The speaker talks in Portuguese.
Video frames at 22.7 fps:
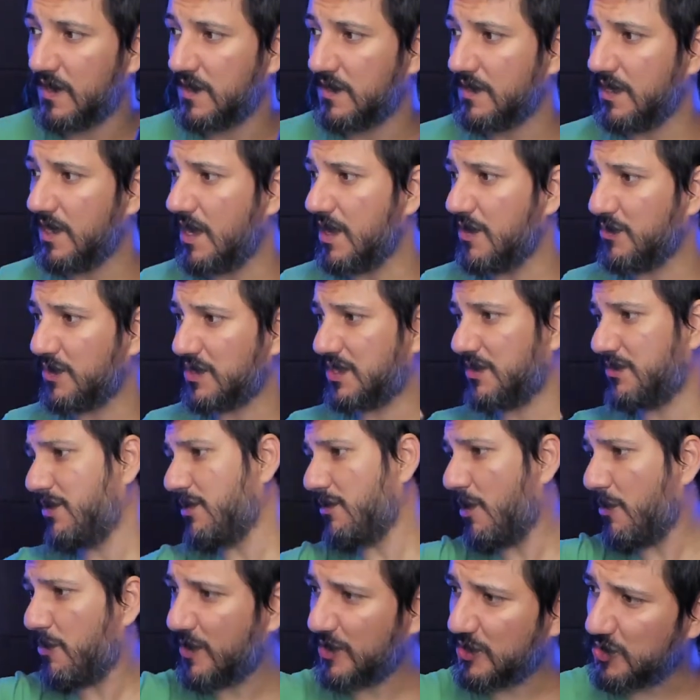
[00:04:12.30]
Daí você vê
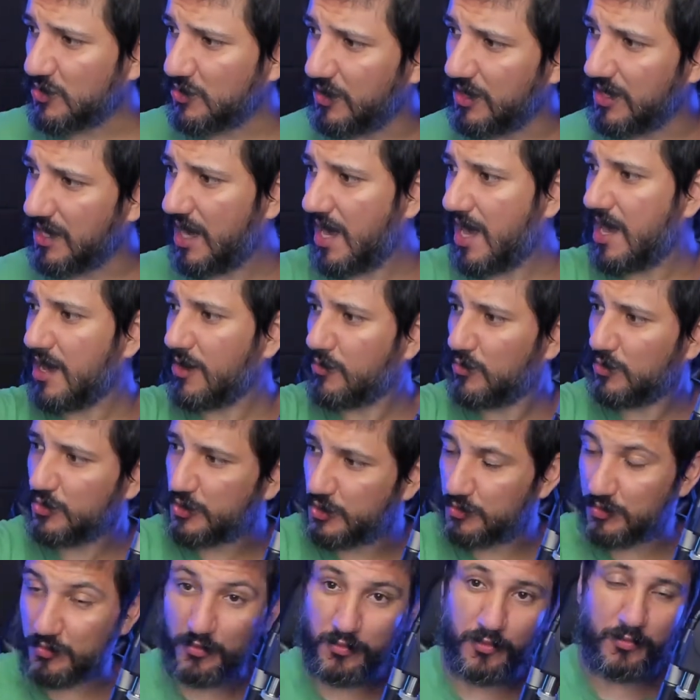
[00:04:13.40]
uma pessoa lá,
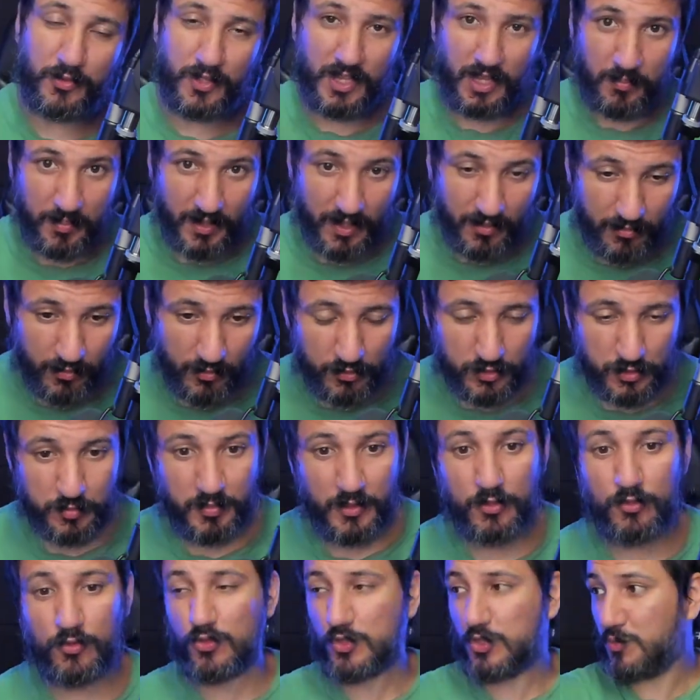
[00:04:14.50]
cus... vou falar a palavra
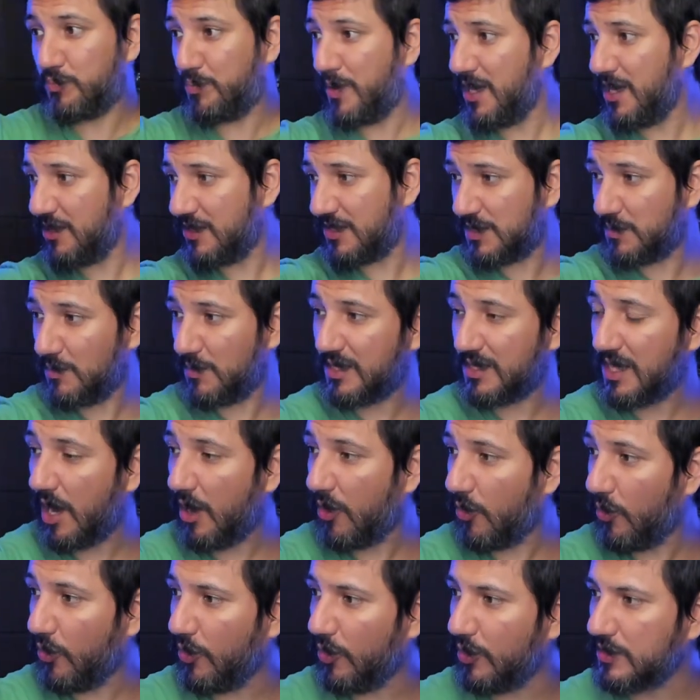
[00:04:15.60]
cuspindo, cuspindo em cima da
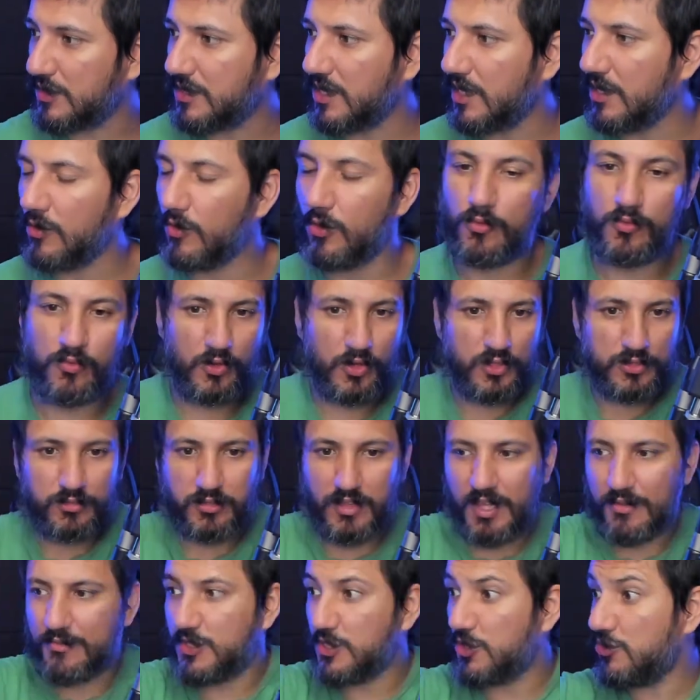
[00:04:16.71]
outra, ou o outro lá
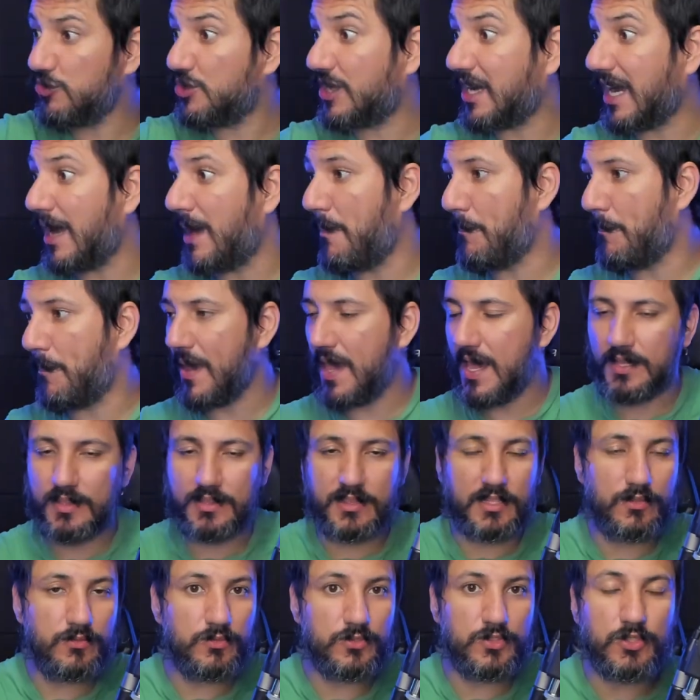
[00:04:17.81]
vestido de
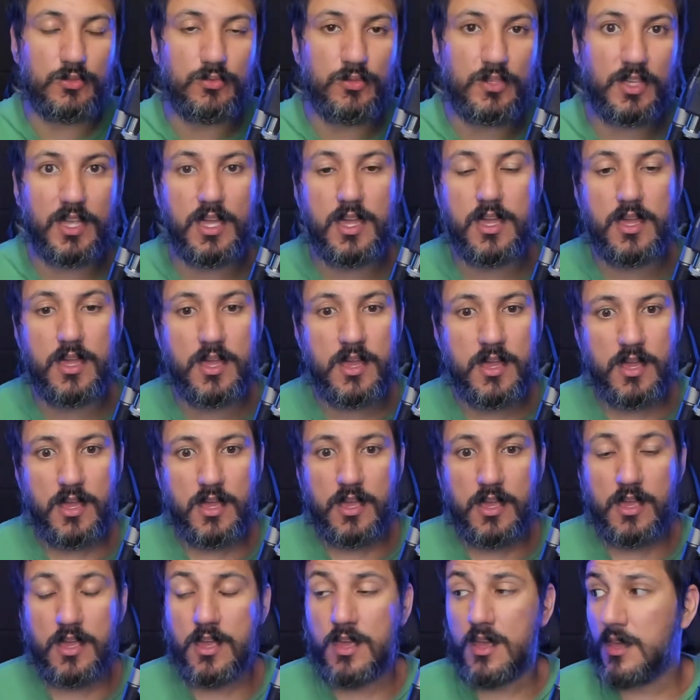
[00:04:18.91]
capeta, não sei o quê.
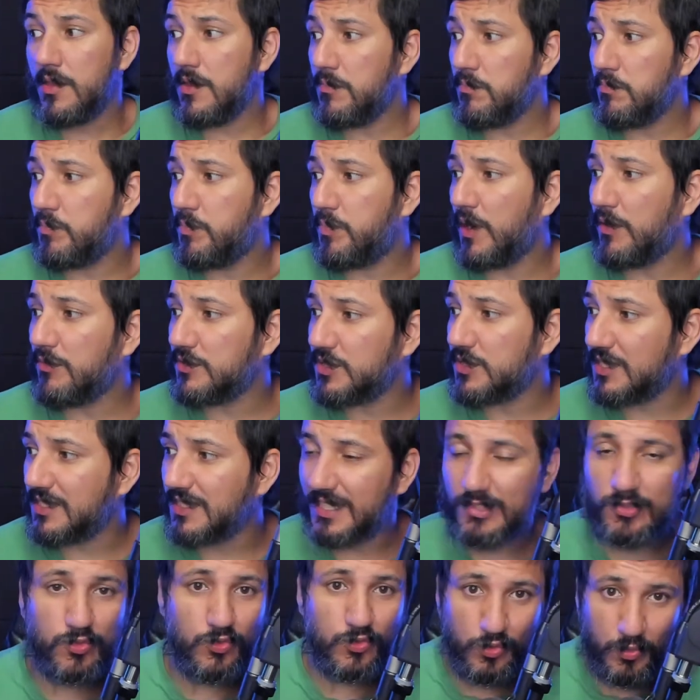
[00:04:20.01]
E pra você tá
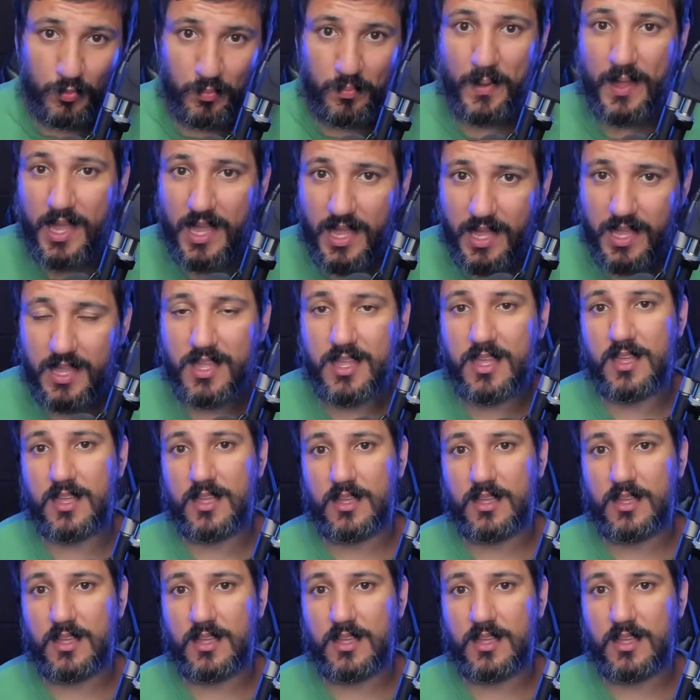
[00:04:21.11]
tudo bem.